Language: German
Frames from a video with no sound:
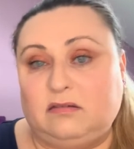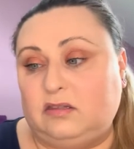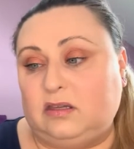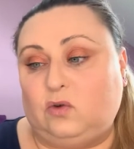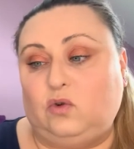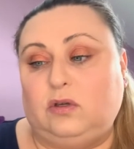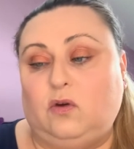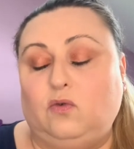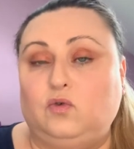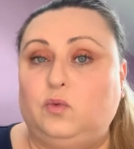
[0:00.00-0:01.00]
ist natürlich
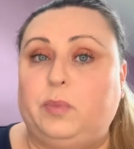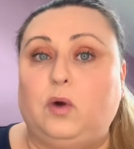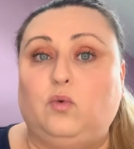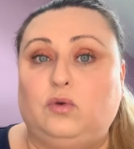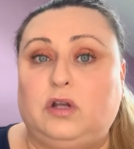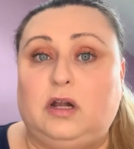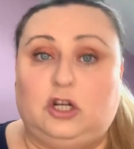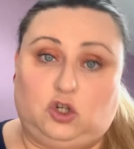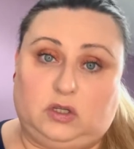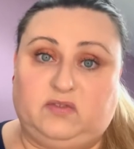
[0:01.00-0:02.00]
auch ein super guter
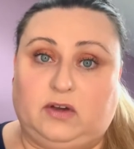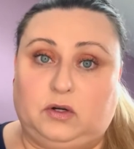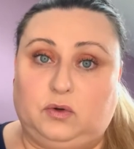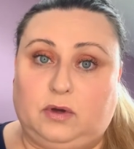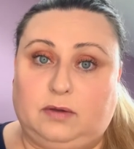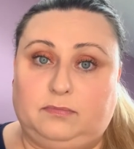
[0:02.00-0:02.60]
Lichtschutzfaktor.